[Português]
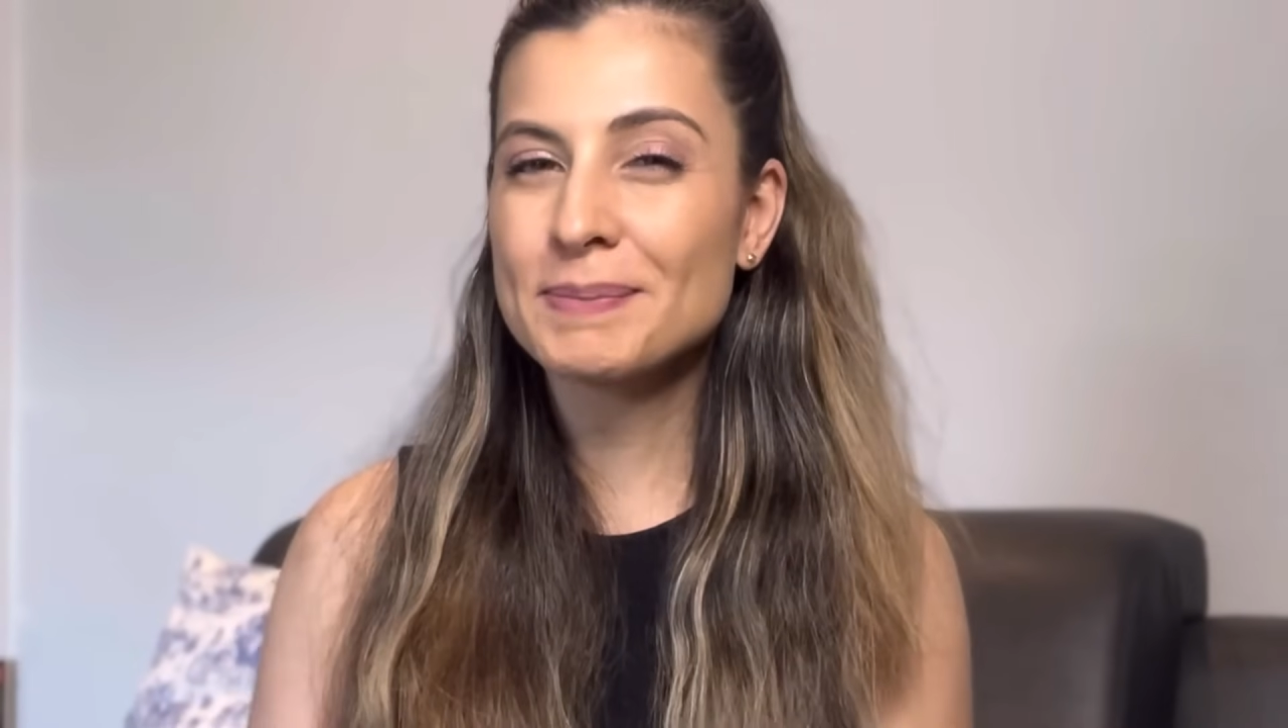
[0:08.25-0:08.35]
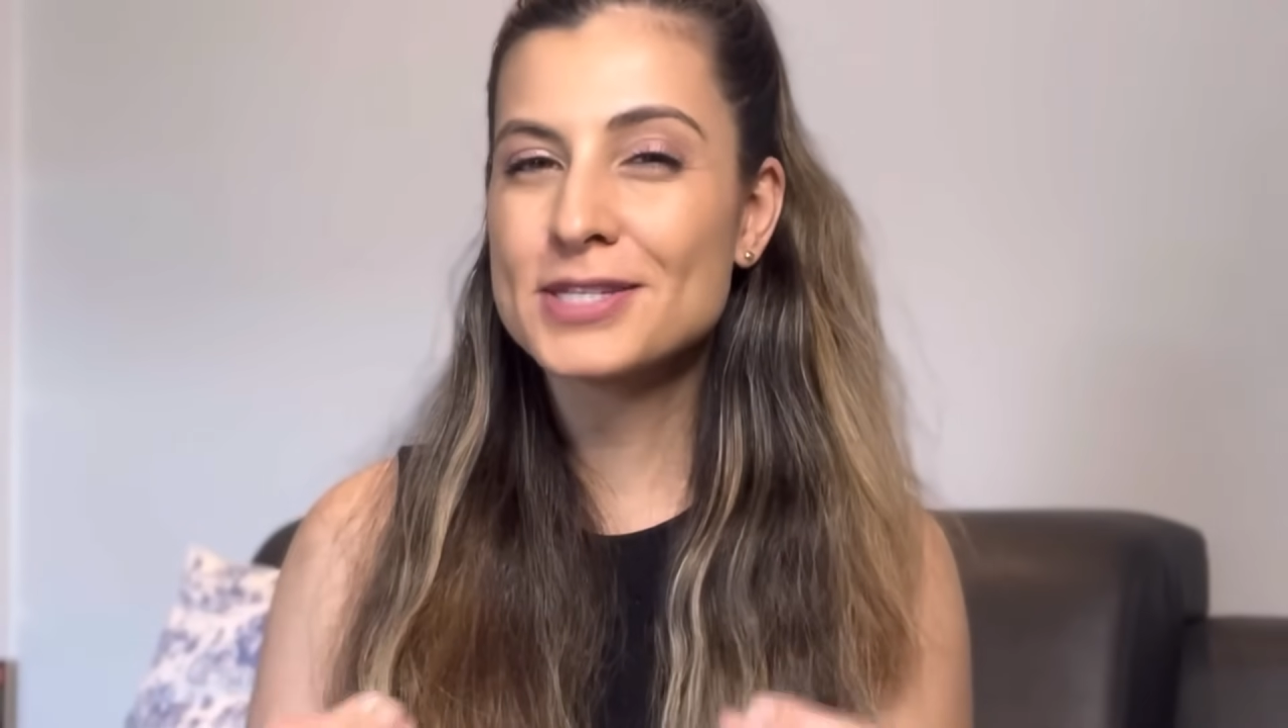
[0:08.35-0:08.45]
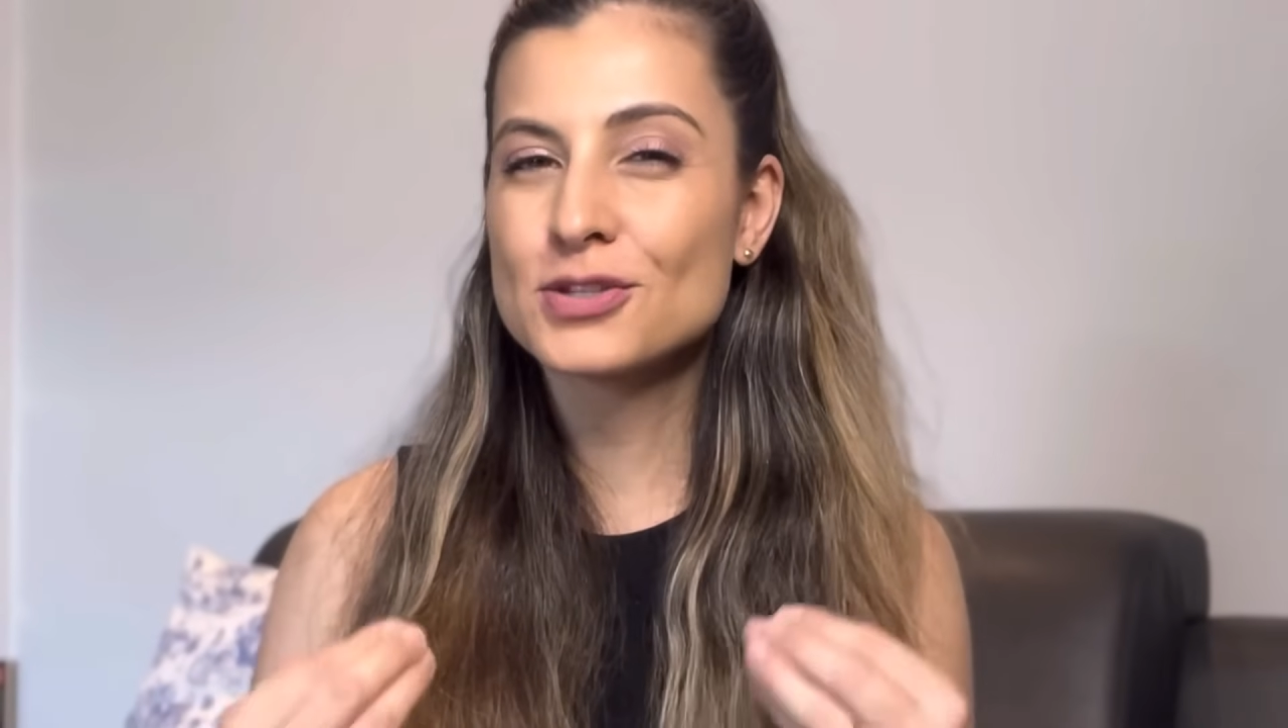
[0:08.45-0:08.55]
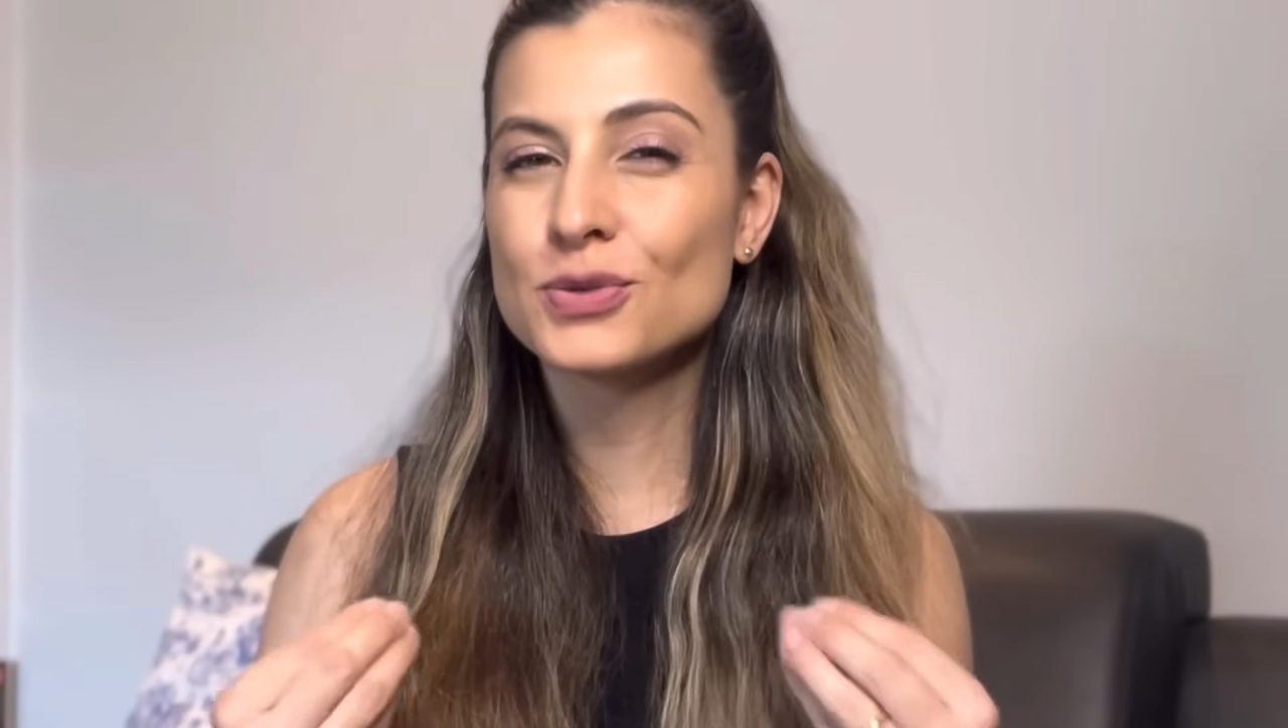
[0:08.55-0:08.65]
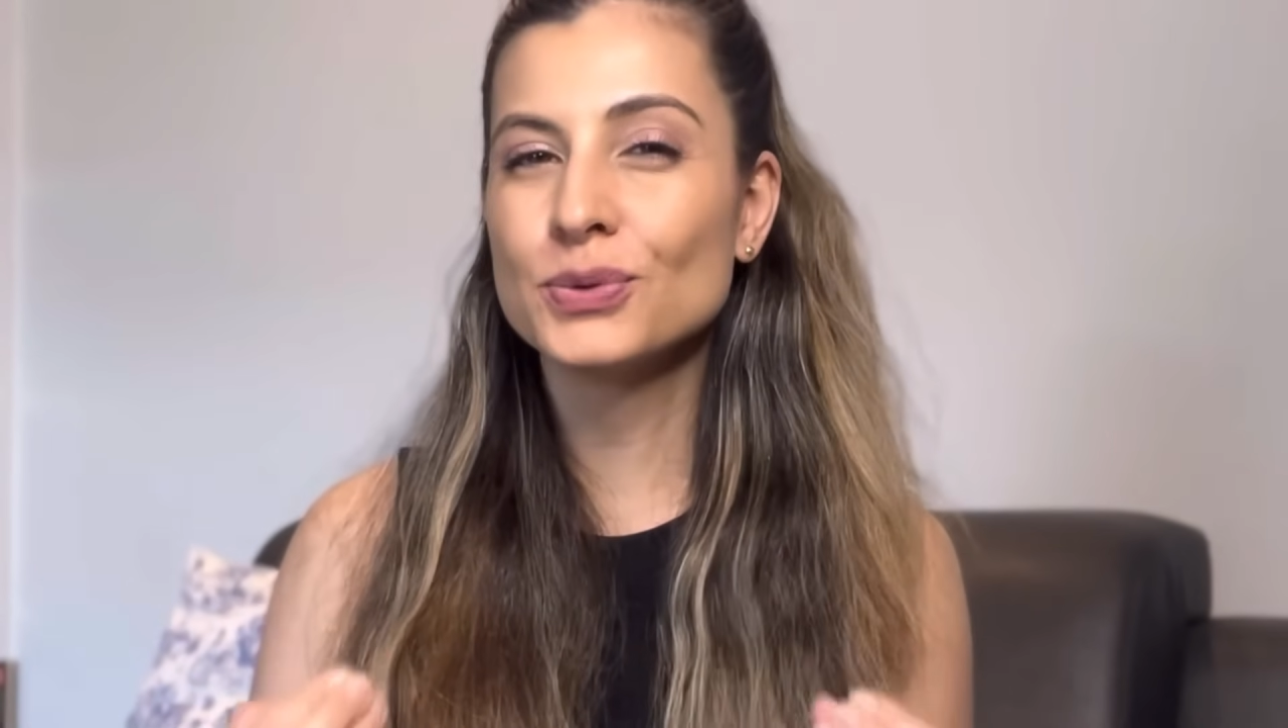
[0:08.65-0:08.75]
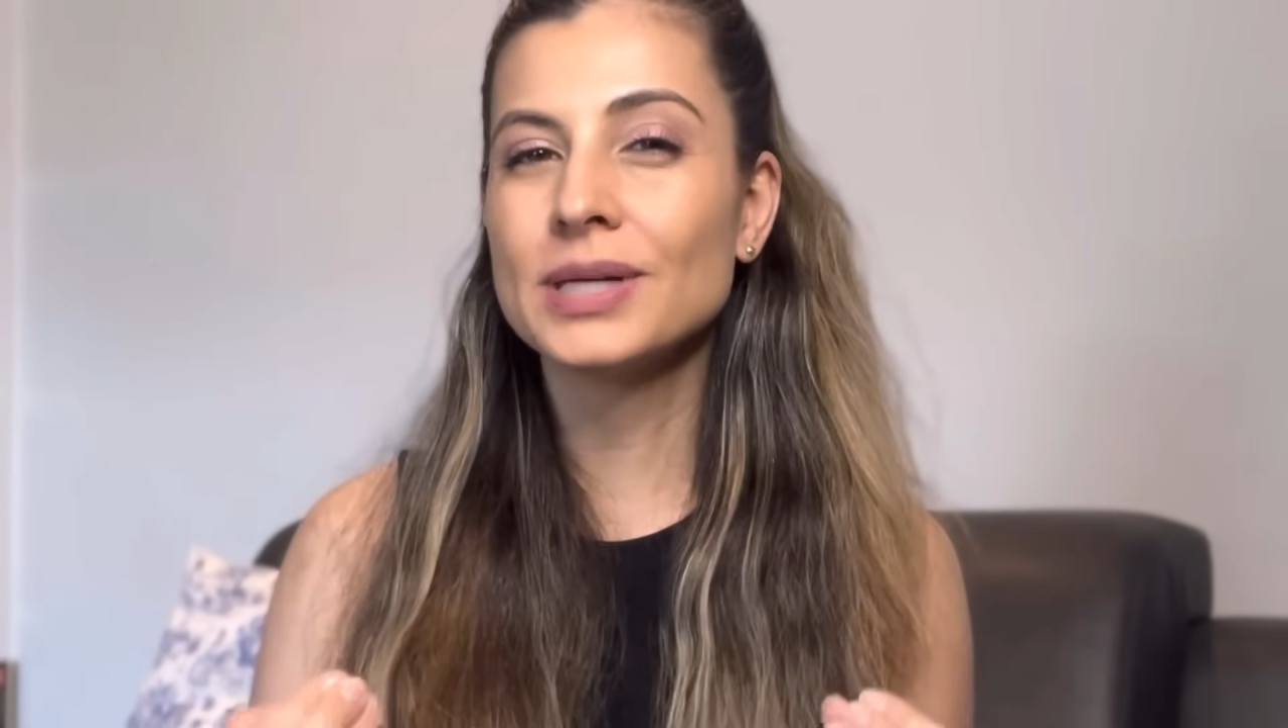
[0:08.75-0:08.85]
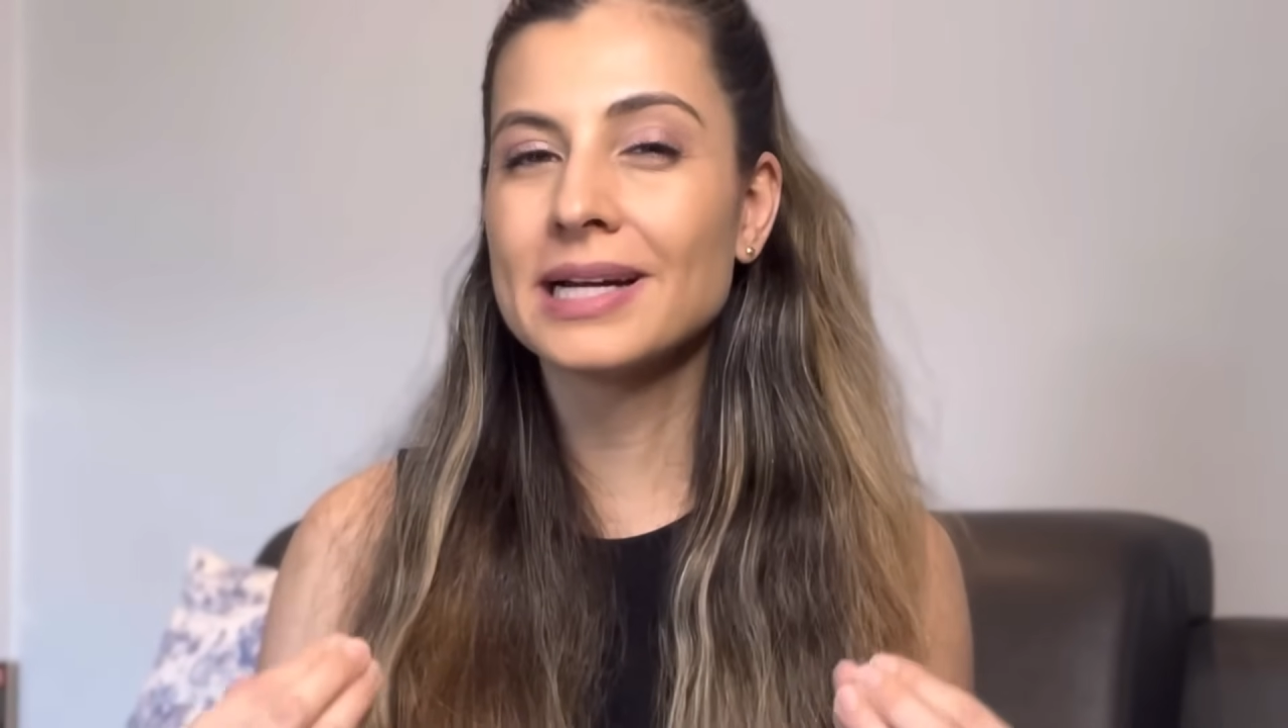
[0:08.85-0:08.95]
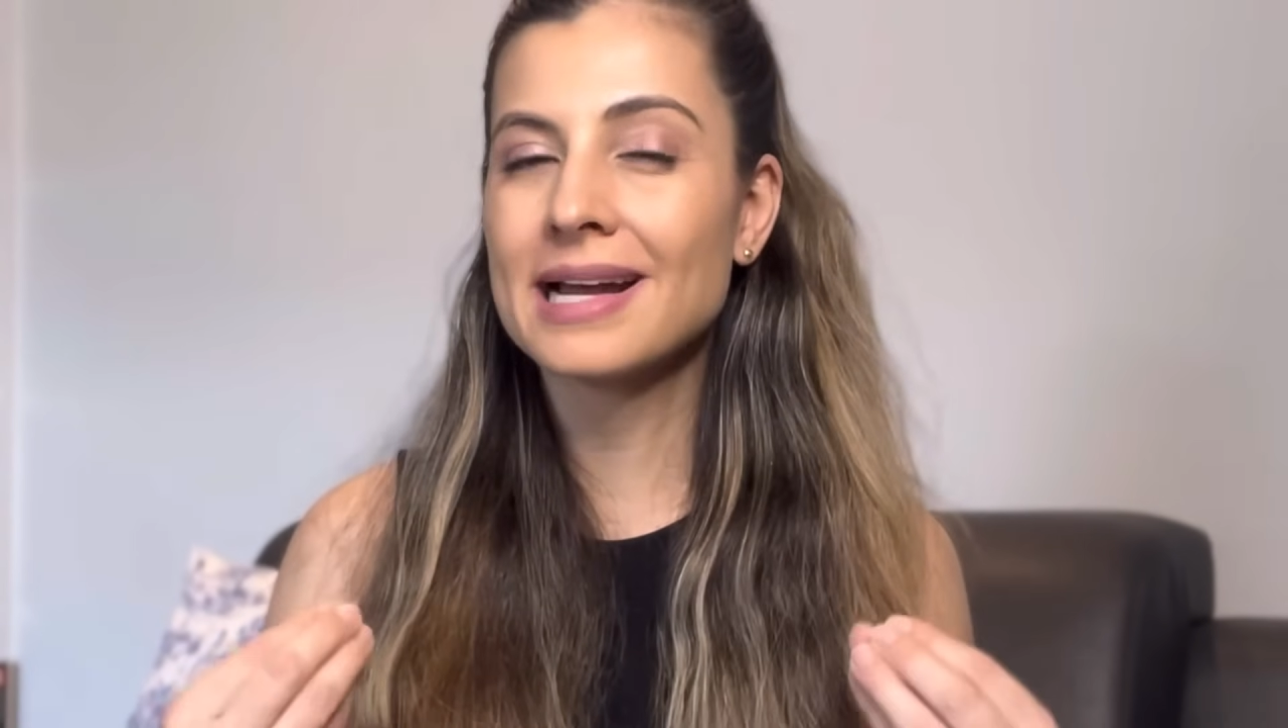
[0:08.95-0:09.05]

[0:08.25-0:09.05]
mistura